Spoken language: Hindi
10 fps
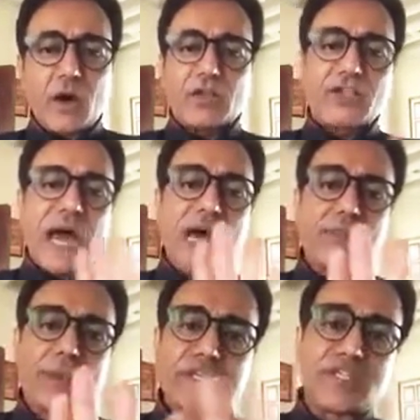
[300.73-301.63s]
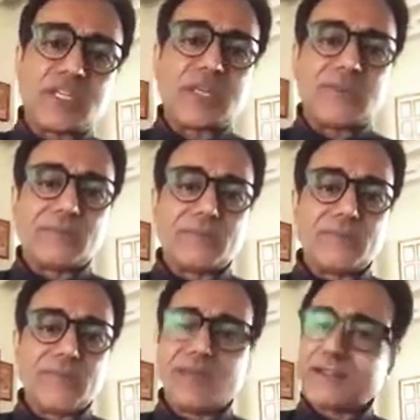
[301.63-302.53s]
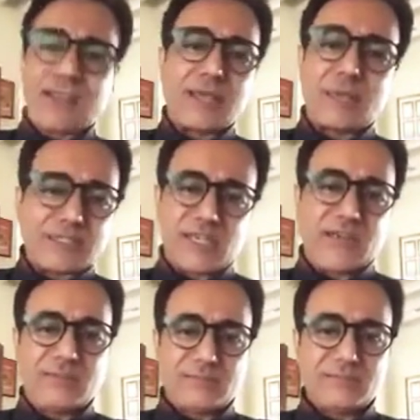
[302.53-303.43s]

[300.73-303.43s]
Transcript: और चार पंछी इतने ही बचे